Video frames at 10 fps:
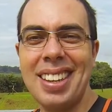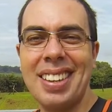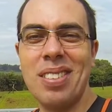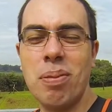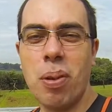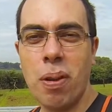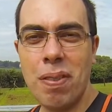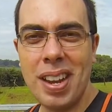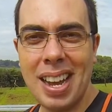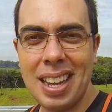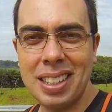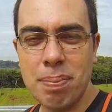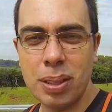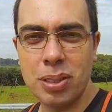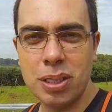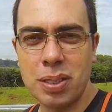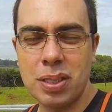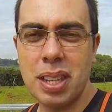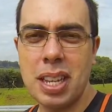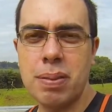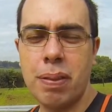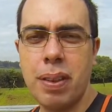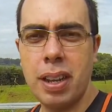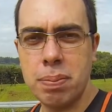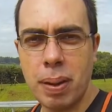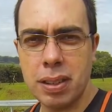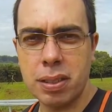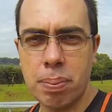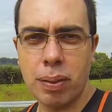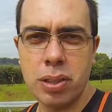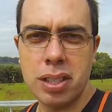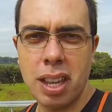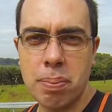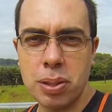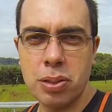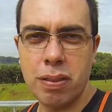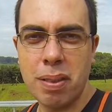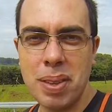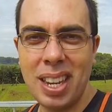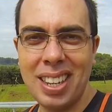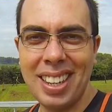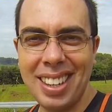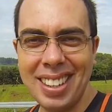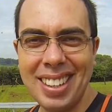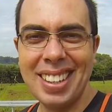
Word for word: Um bom feriado aí para todos vocês, uma feliz Páscoa para você e para sua família aí.